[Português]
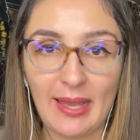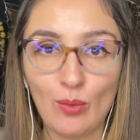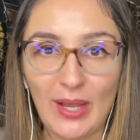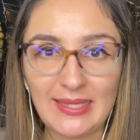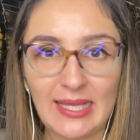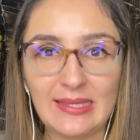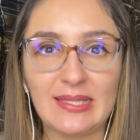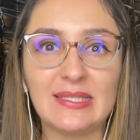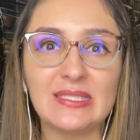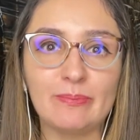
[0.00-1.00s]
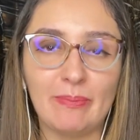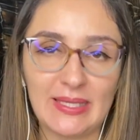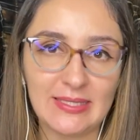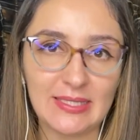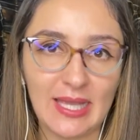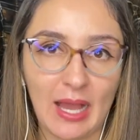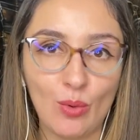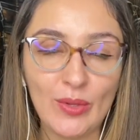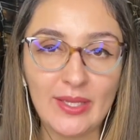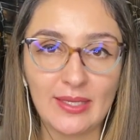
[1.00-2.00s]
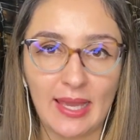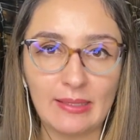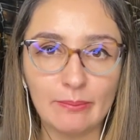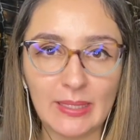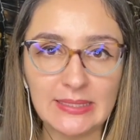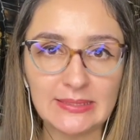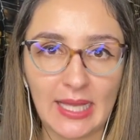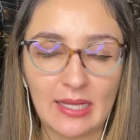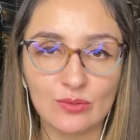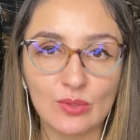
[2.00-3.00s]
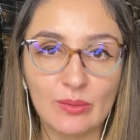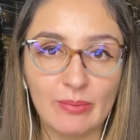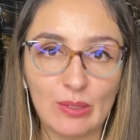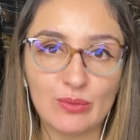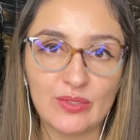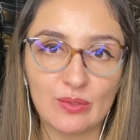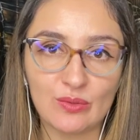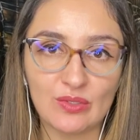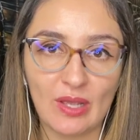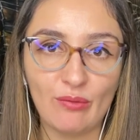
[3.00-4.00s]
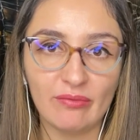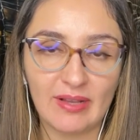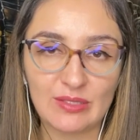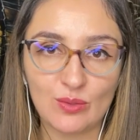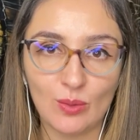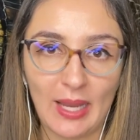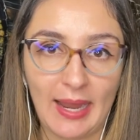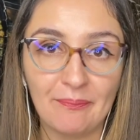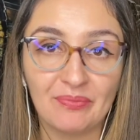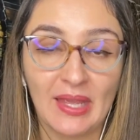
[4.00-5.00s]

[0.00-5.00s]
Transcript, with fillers: É um catéter especial que é implantado pelo cirurgião vascular.